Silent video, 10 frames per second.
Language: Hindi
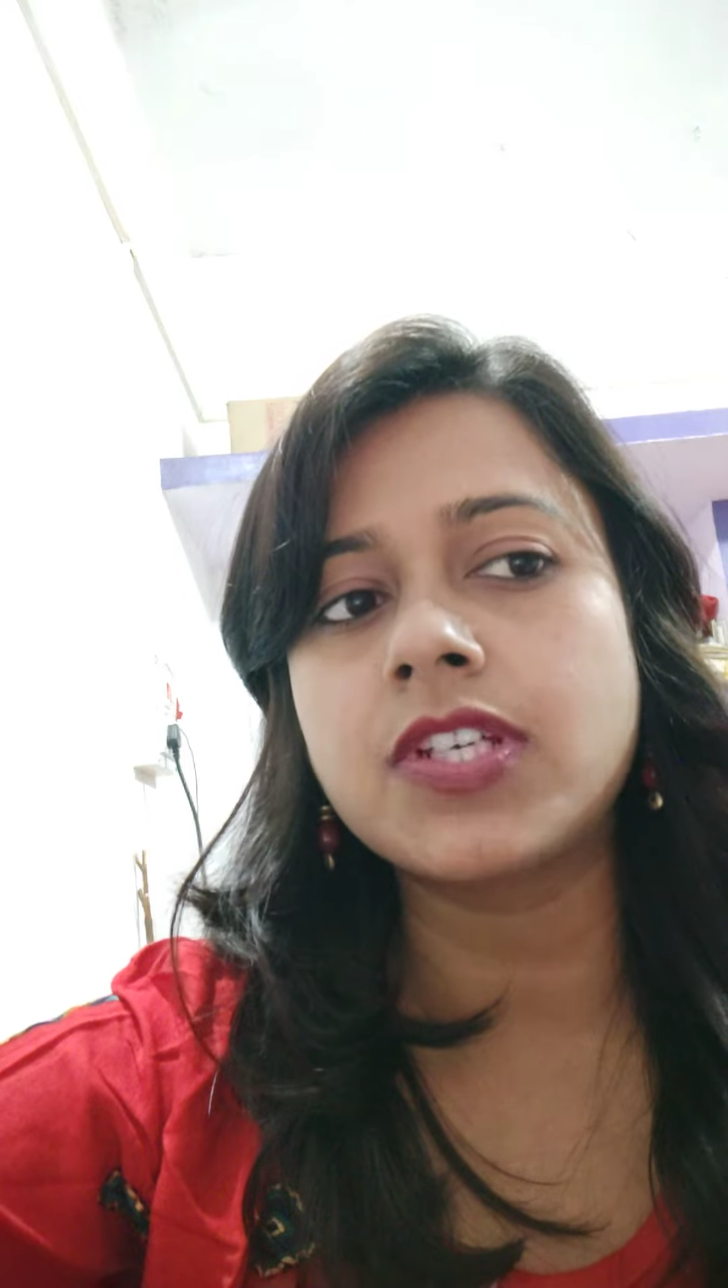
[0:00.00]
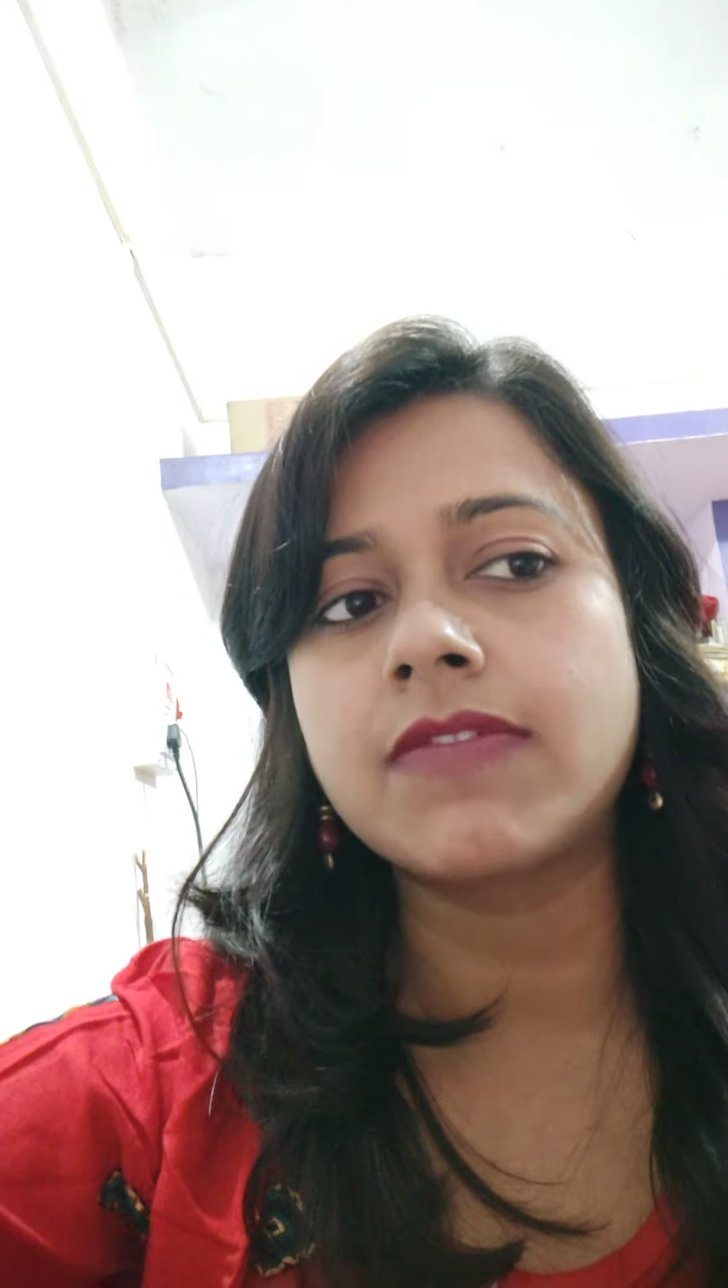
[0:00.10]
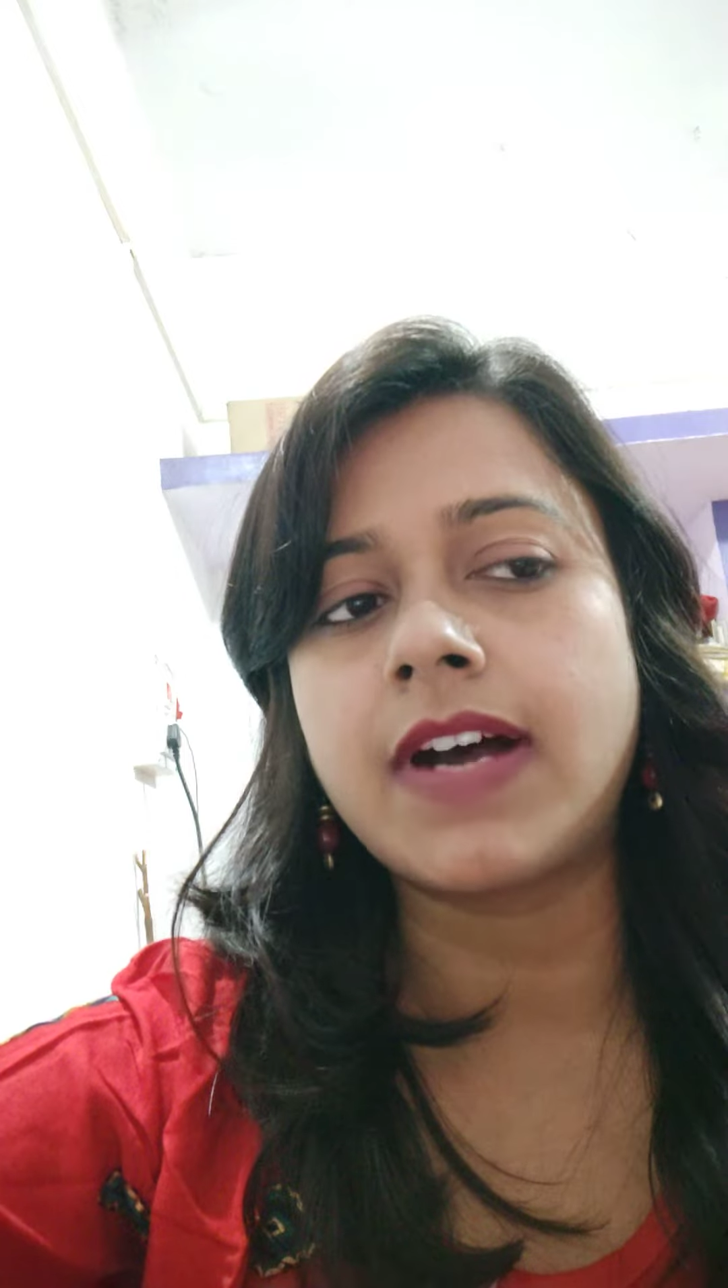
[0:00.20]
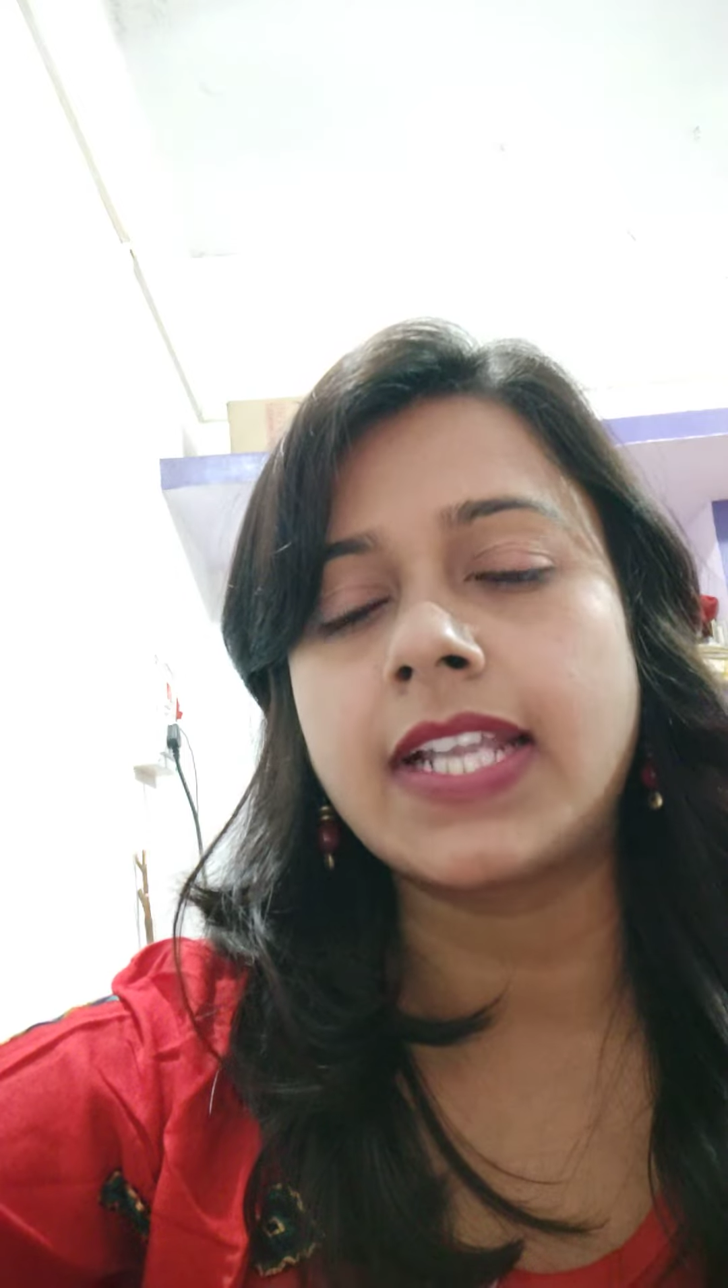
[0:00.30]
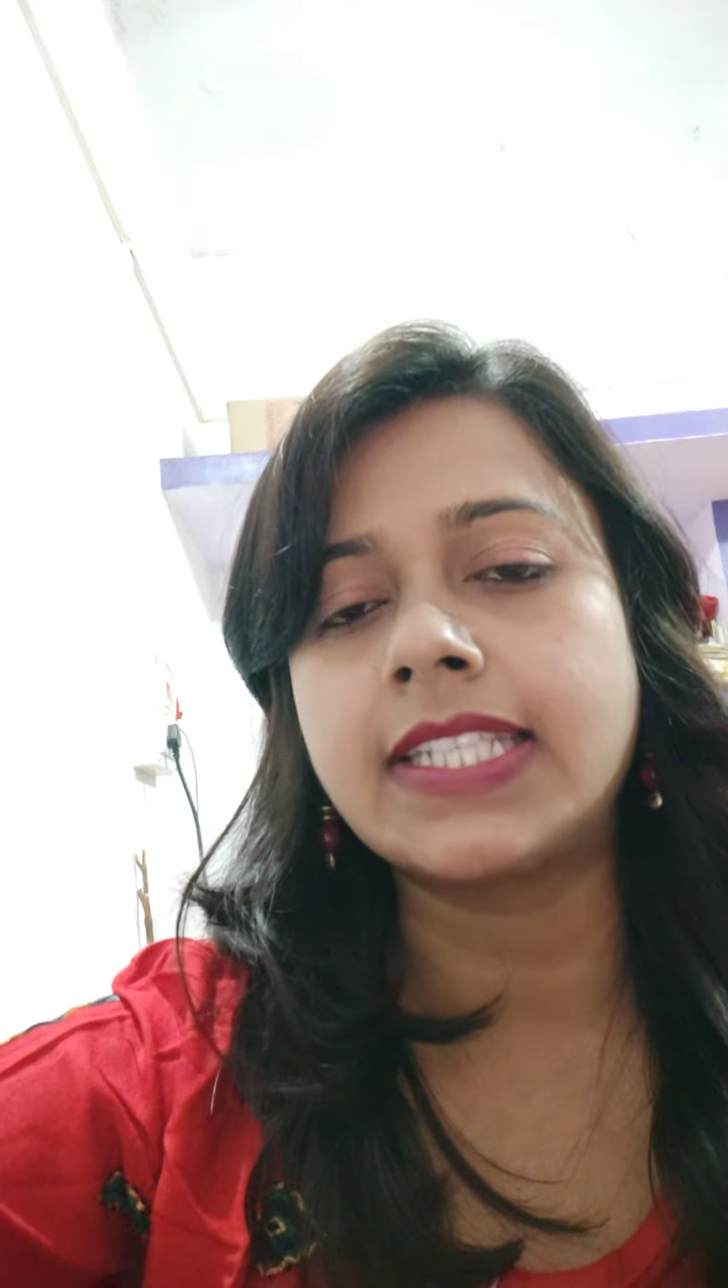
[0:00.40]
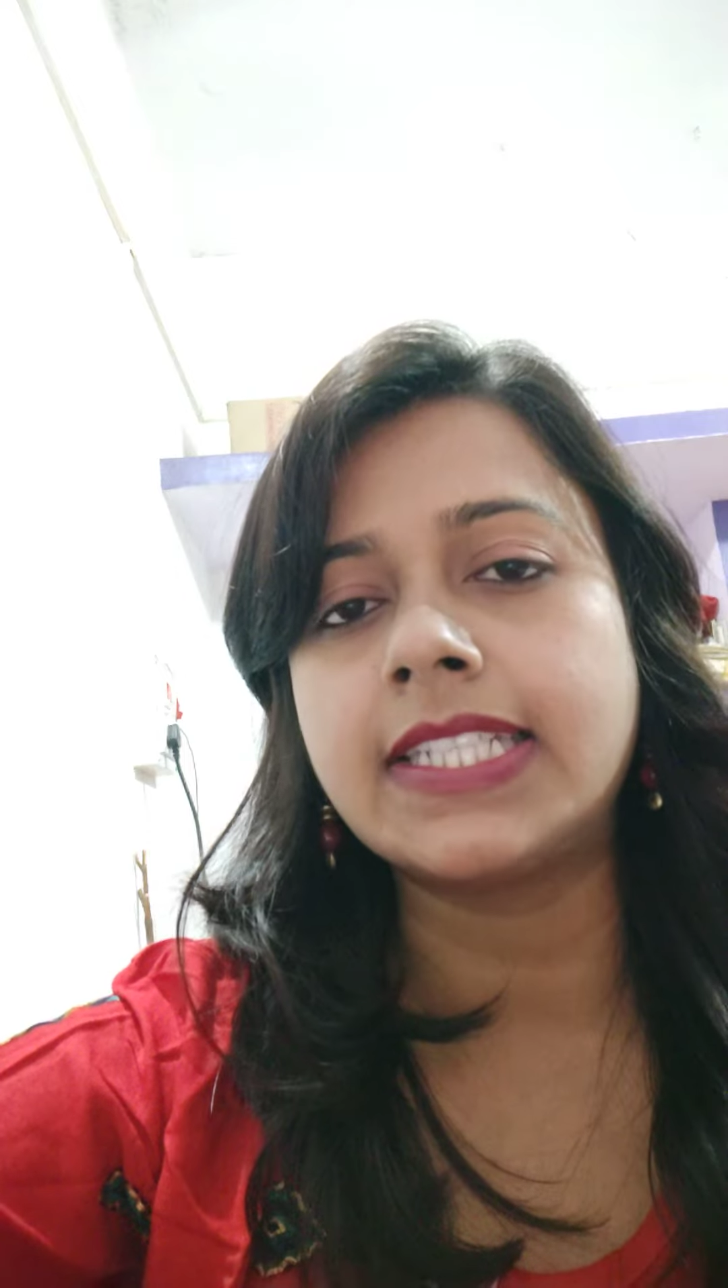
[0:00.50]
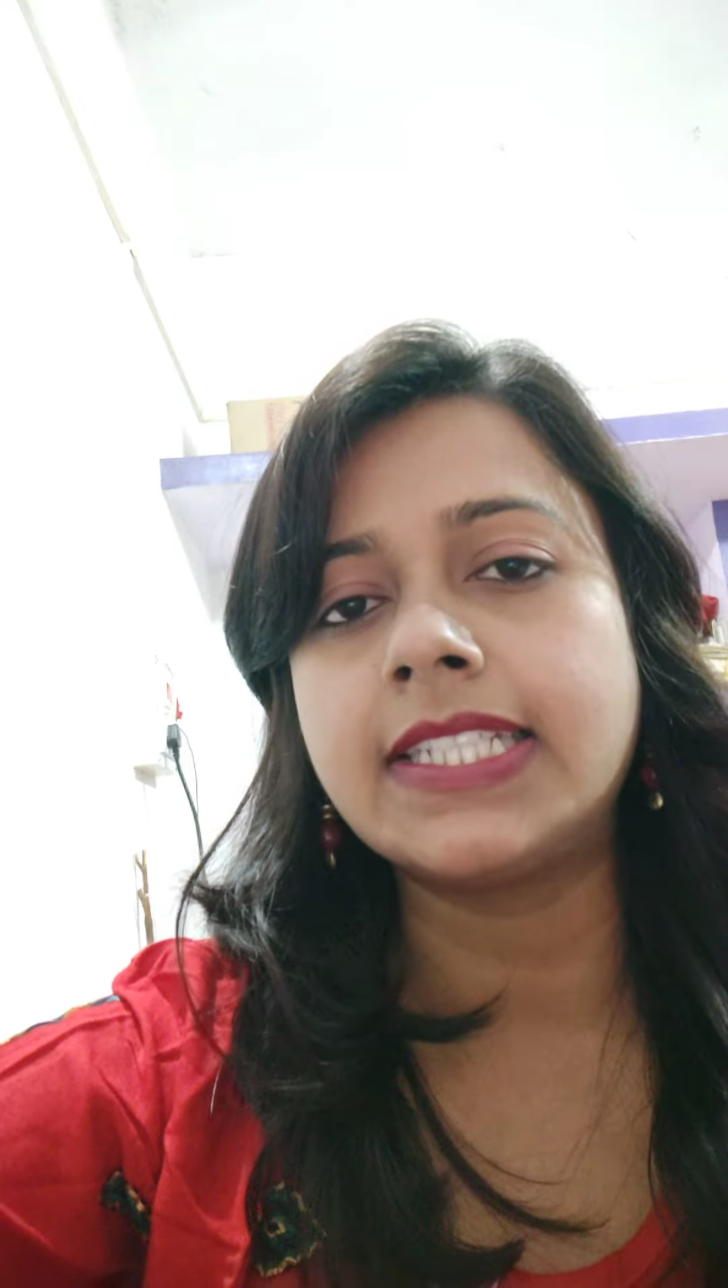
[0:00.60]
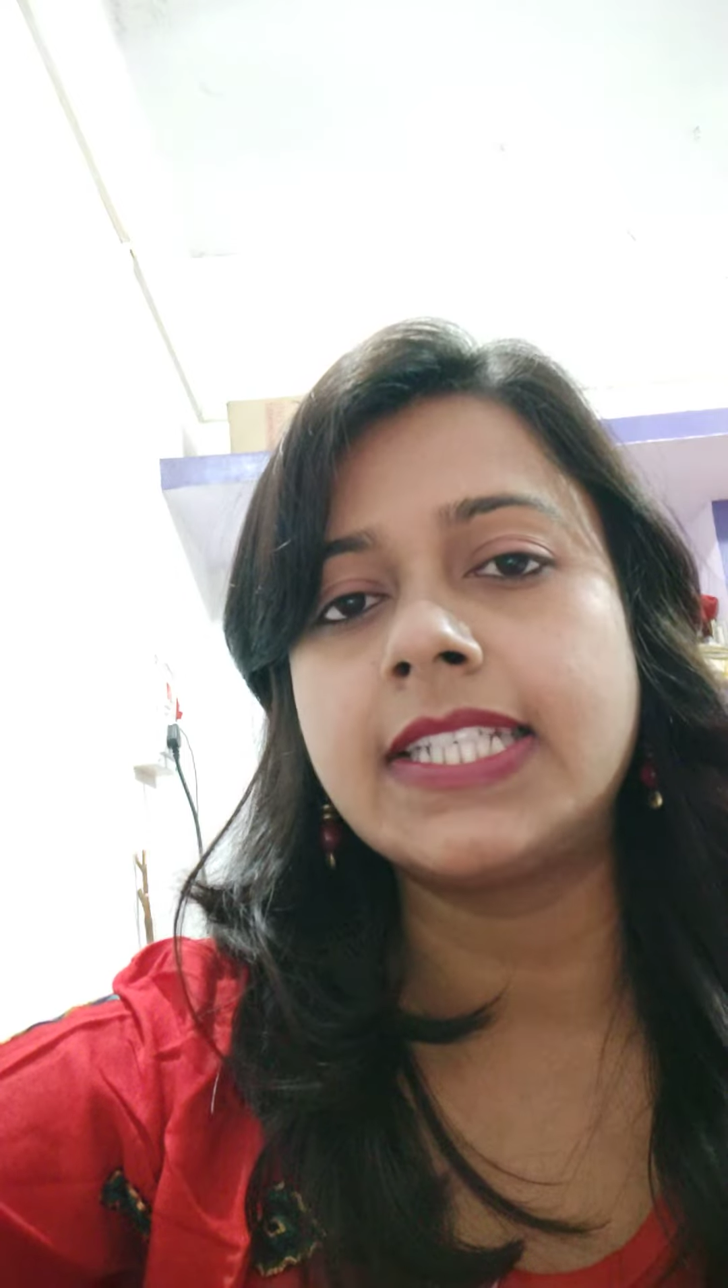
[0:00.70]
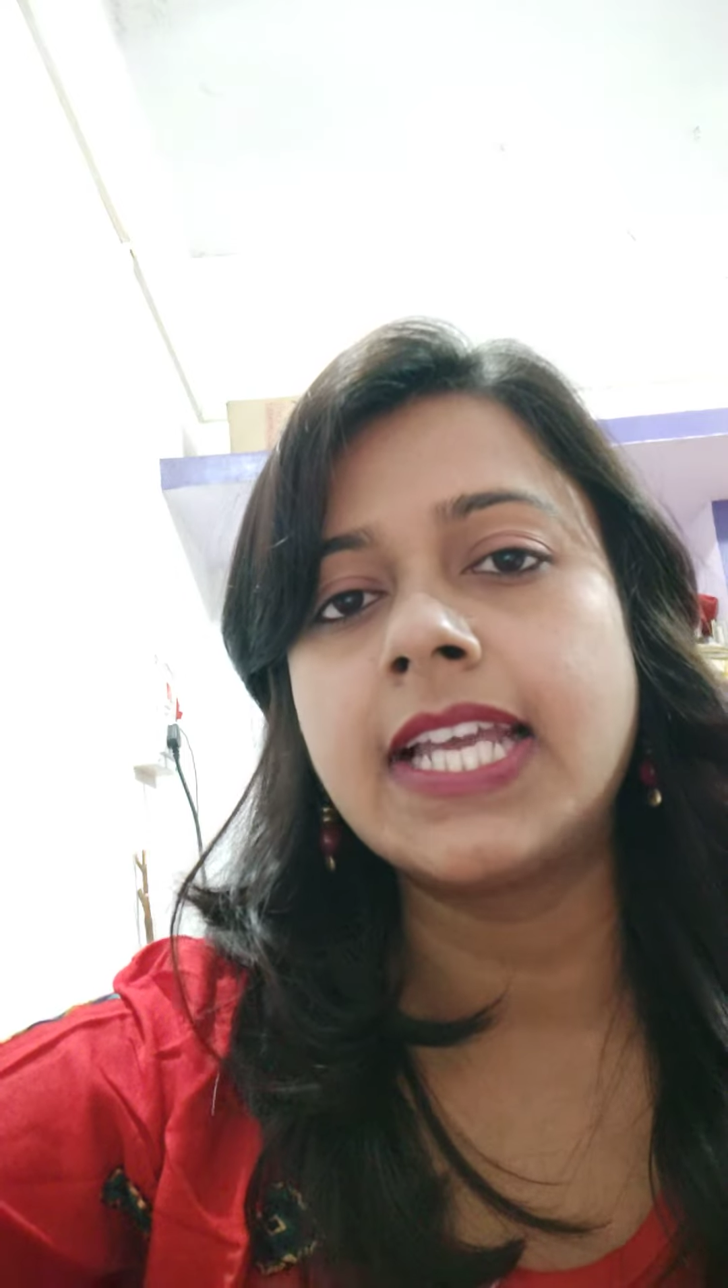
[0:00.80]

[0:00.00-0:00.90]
जवानी